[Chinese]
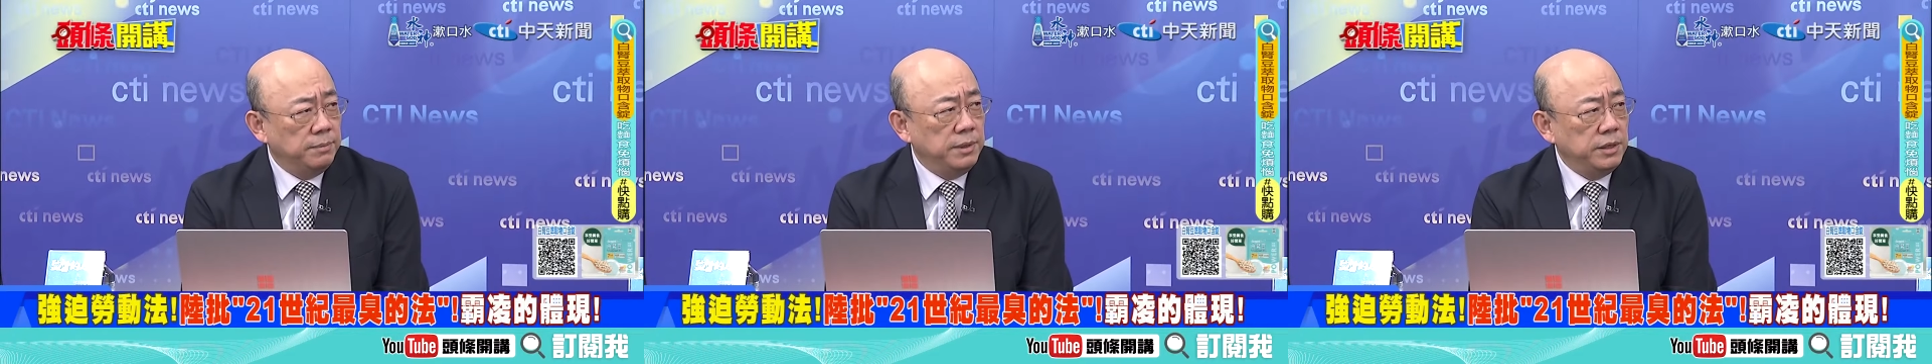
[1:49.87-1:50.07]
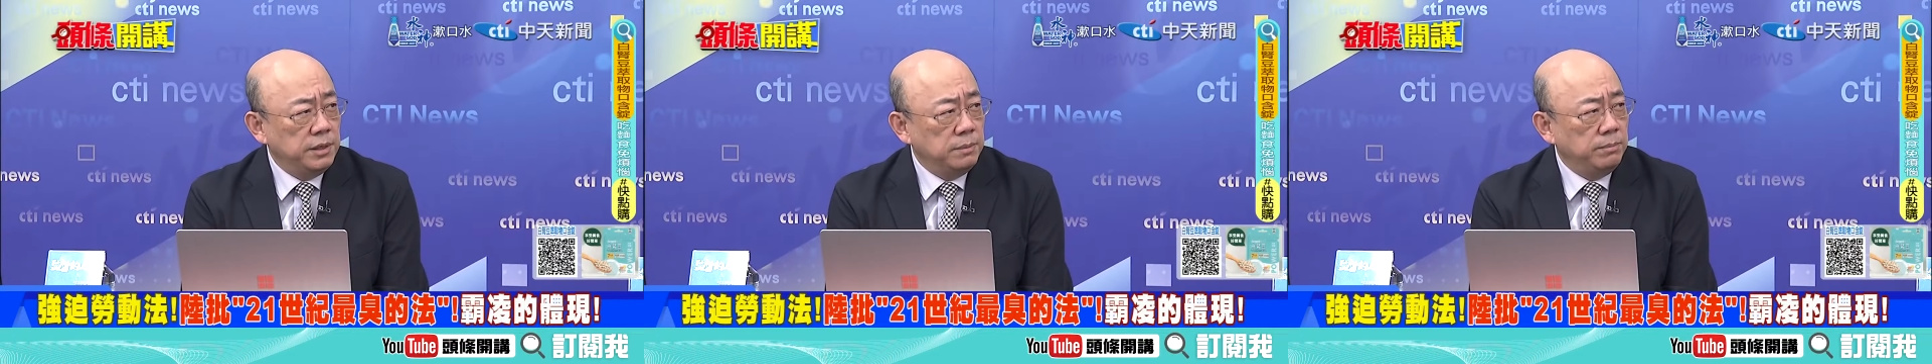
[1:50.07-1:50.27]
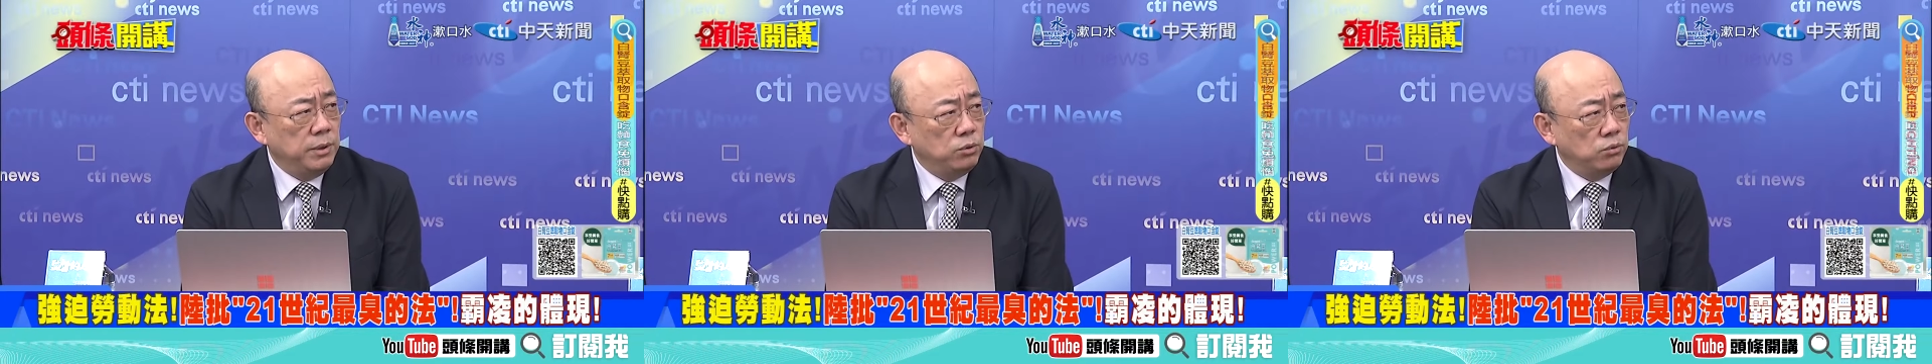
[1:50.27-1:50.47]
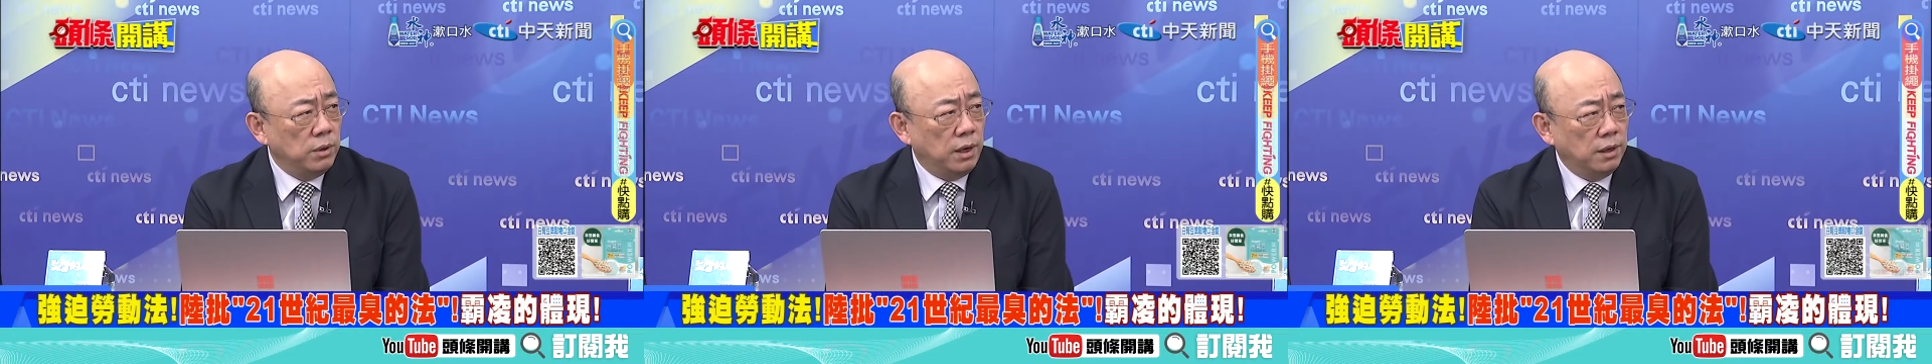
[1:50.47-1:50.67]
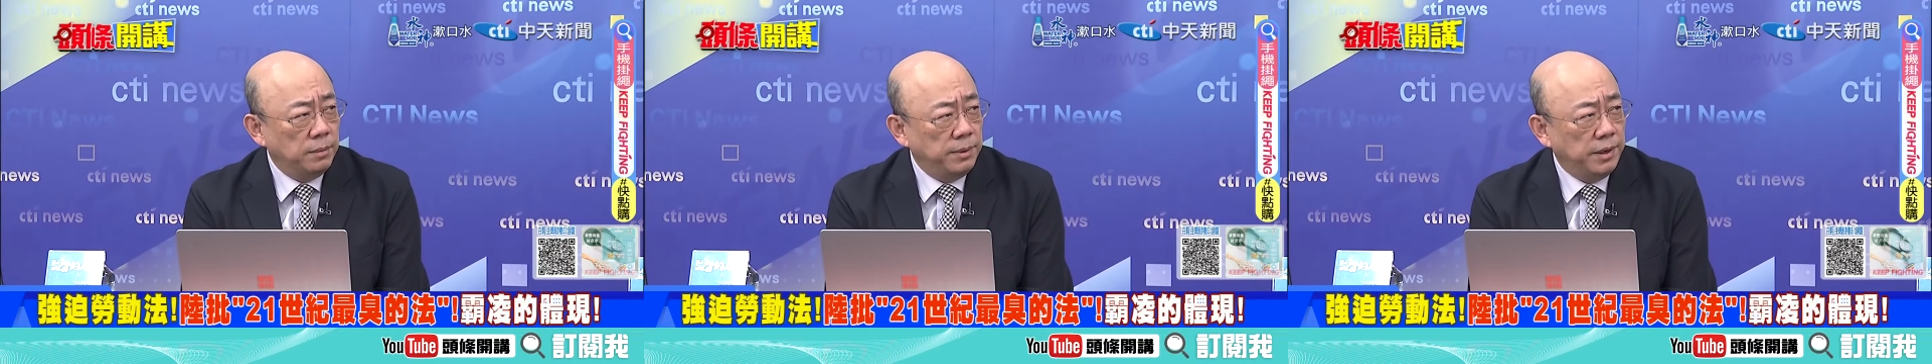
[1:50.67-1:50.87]
民民主
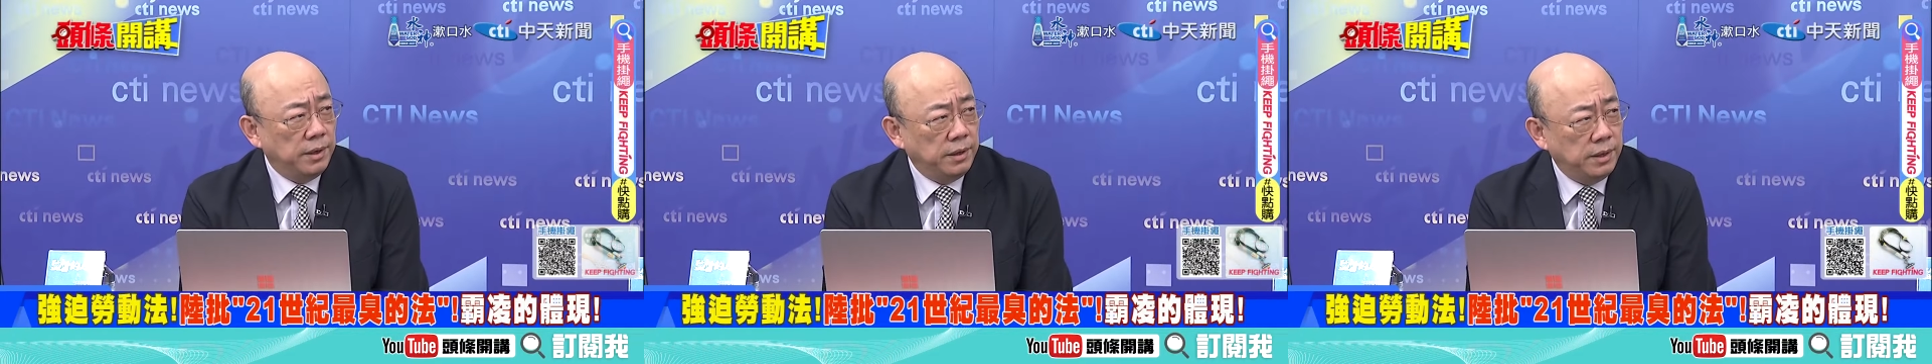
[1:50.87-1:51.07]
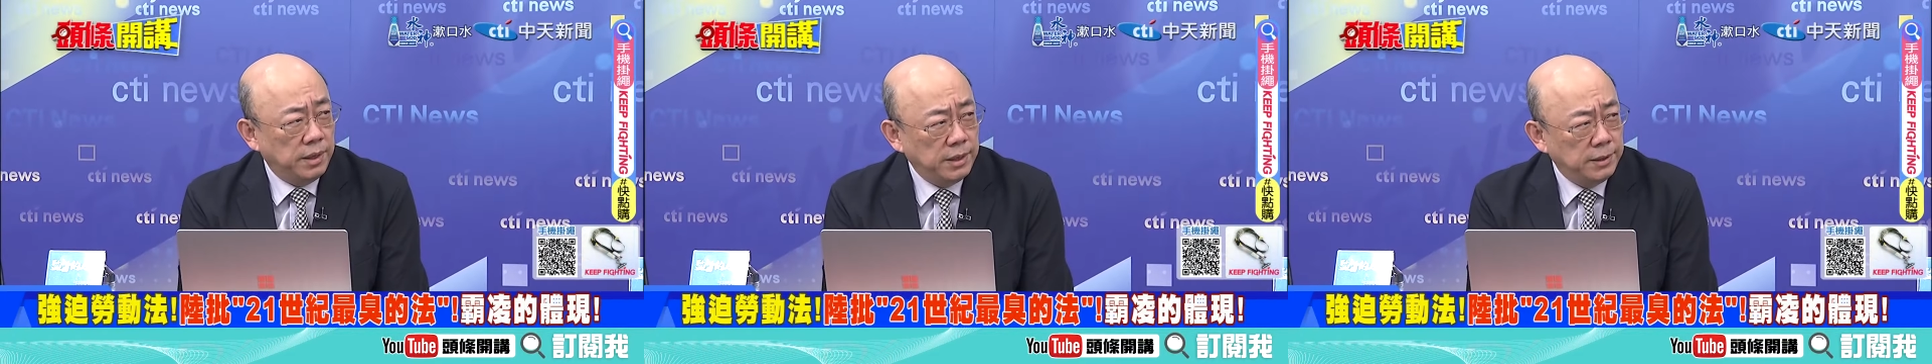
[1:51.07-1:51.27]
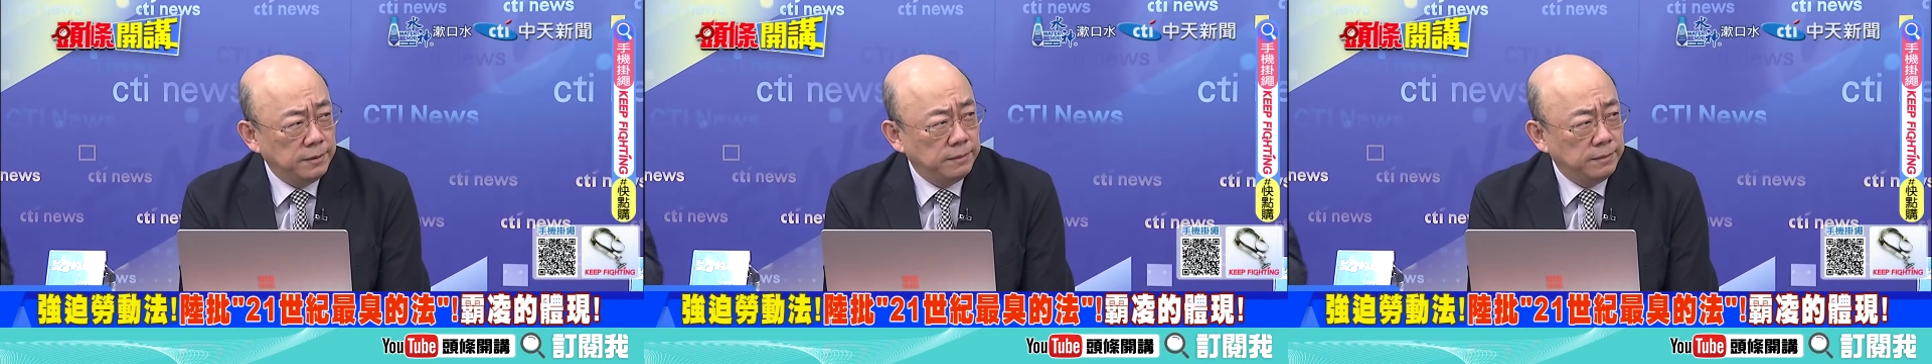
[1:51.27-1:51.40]
党的票啊。所以